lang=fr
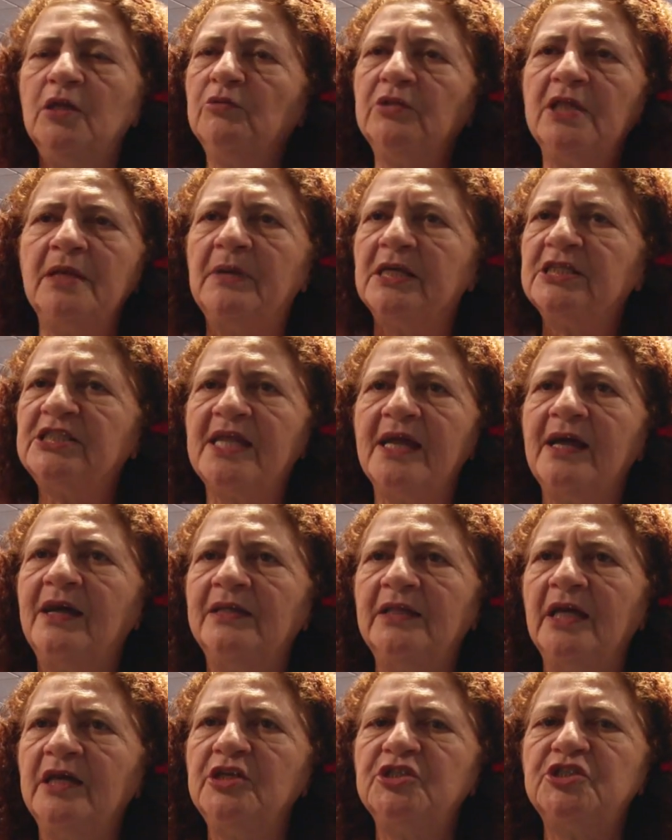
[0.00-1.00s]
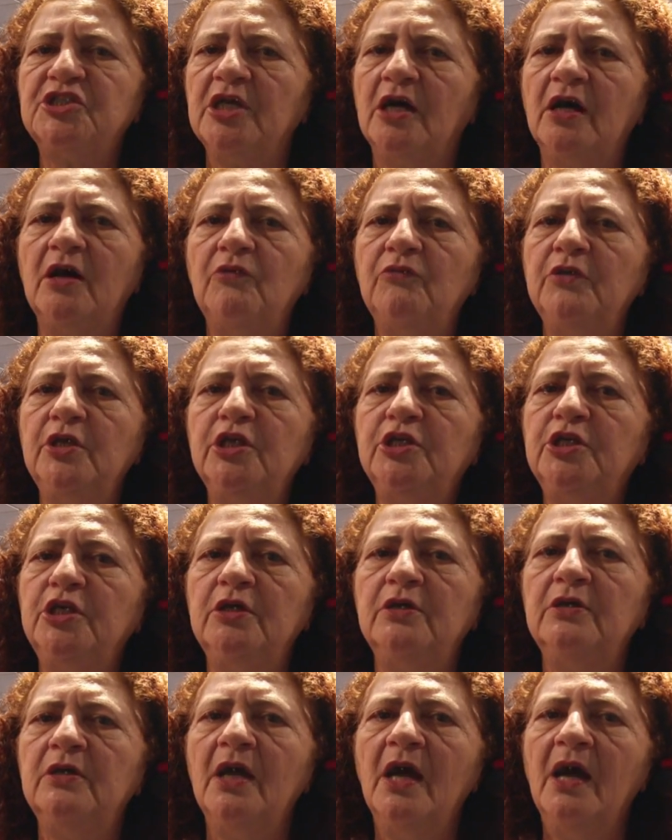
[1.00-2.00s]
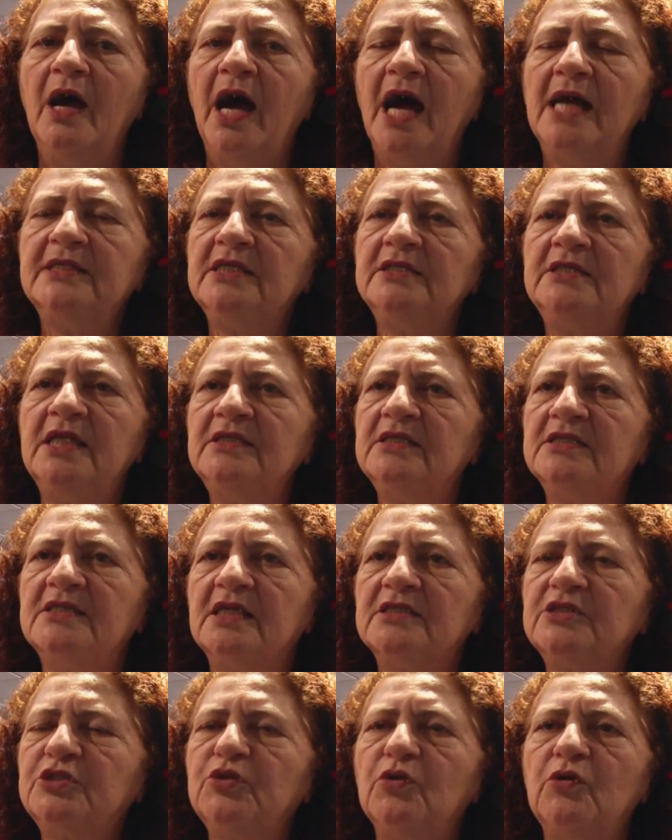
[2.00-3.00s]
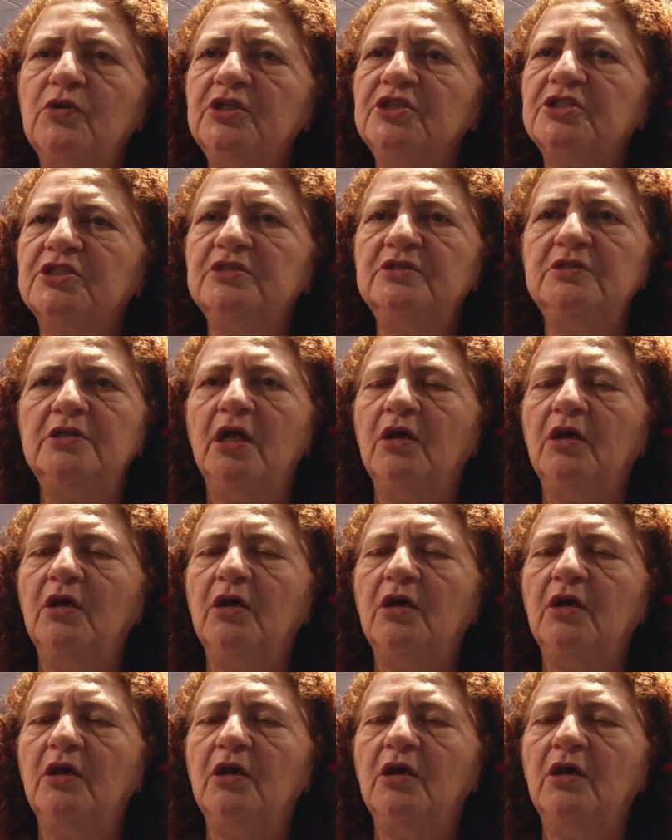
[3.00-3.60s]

Les indemnisations ne sont pas suffisantes pour acheter d'autres terrains,